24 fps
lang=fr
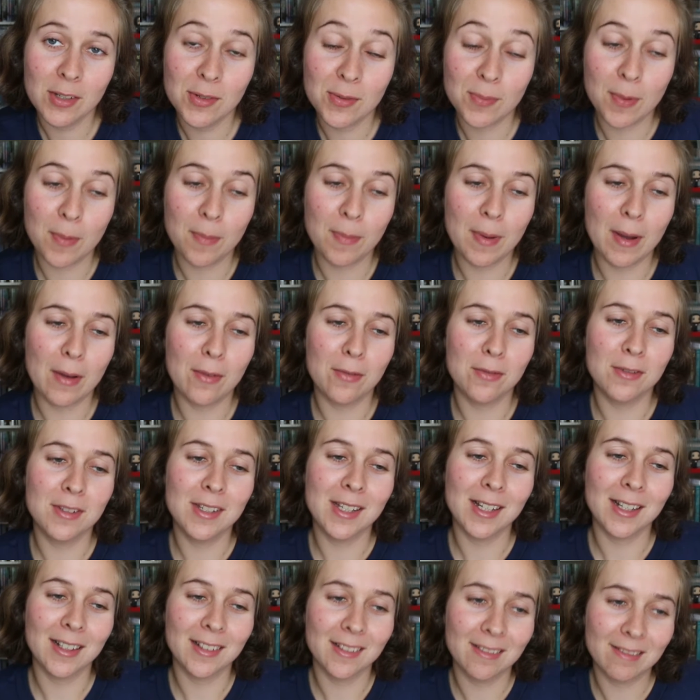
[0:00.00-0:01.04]
Je ne peux pas vous
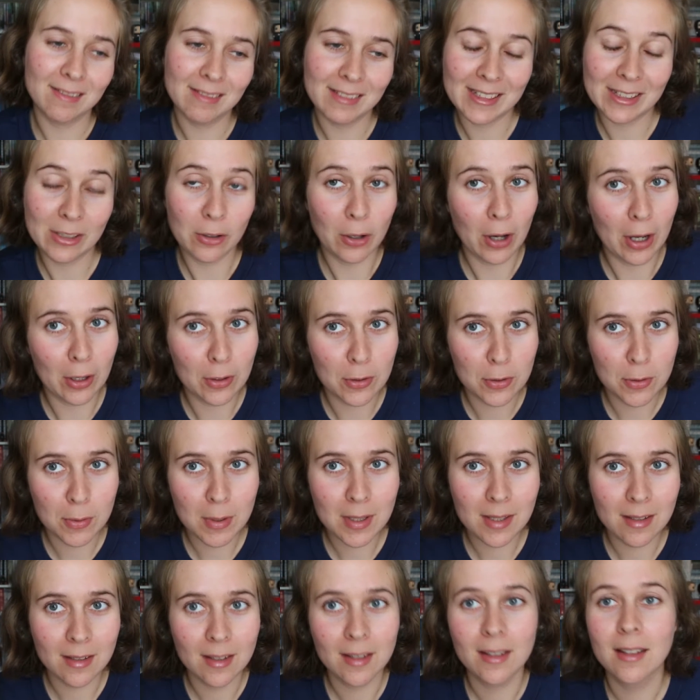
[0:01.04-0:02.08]
dire s'il y aura une
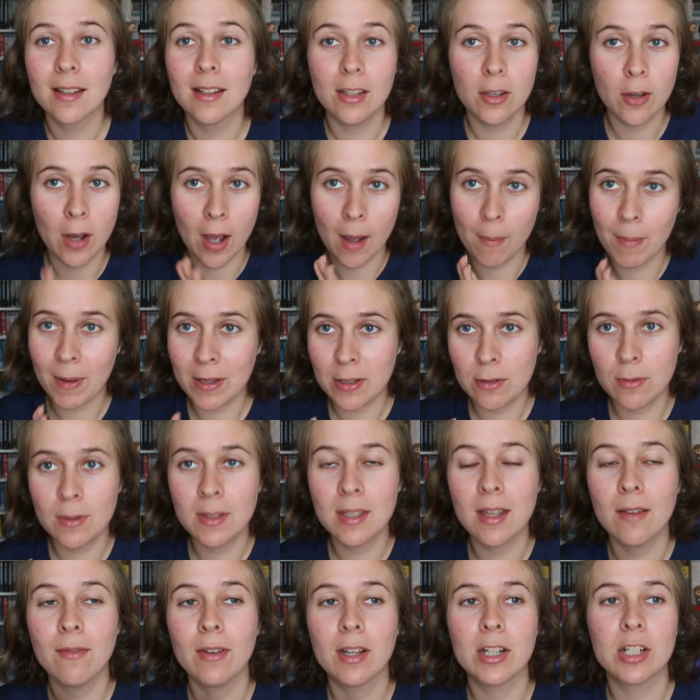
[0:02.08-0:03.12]
suite. Il n'y aura pas de
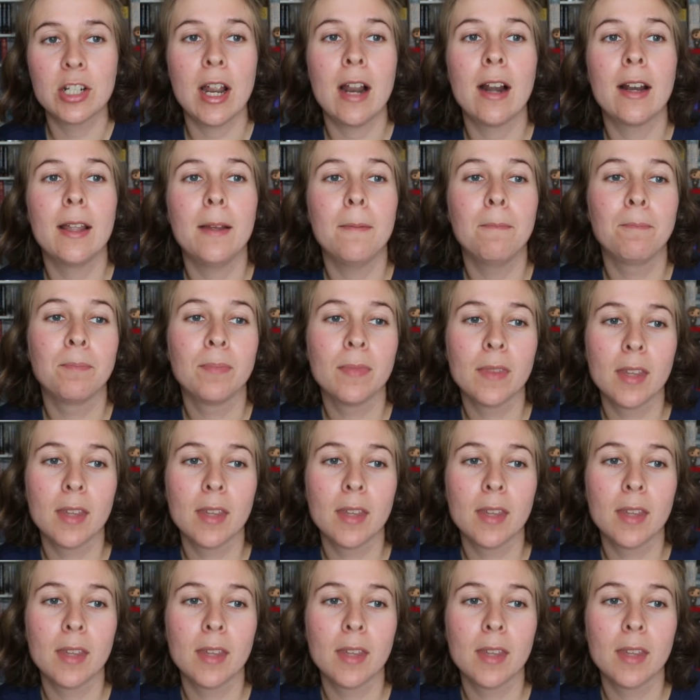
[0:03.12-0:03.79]
suite avec Charlie.